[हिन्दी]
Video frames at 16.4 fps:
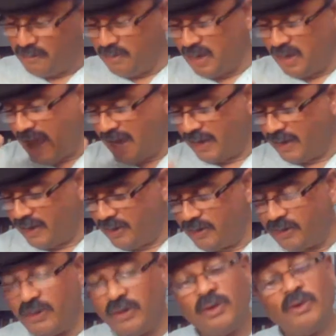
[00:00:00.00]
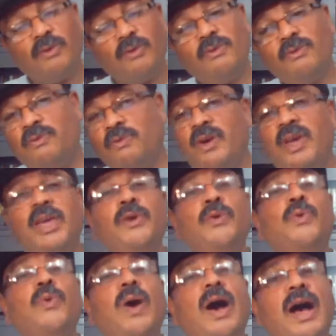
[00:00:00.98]
बिलाखिर वही
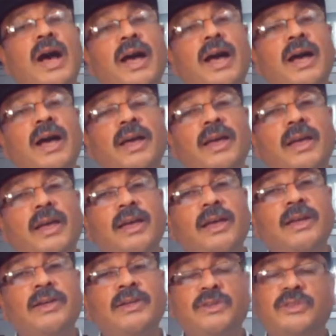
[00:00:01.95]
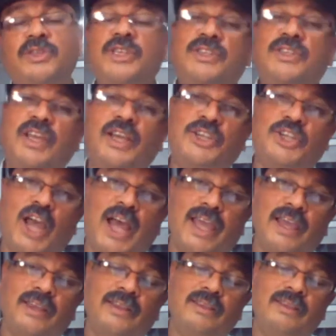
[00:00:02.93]
हुआ जिसका
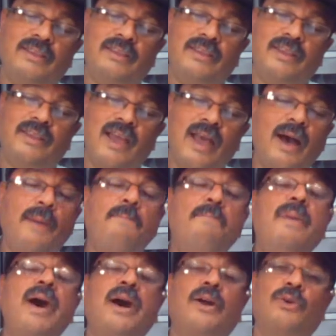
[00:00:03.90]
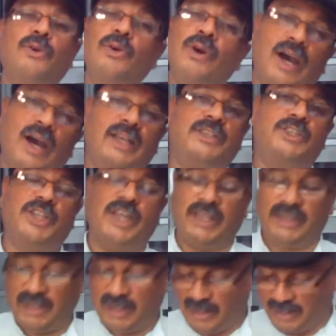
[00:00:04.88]
शायद अम्मा को
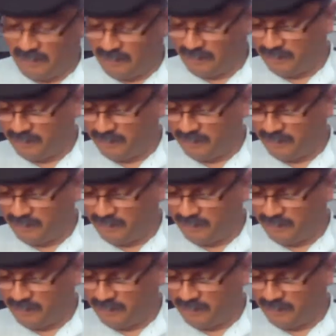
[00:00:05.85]
खदशा था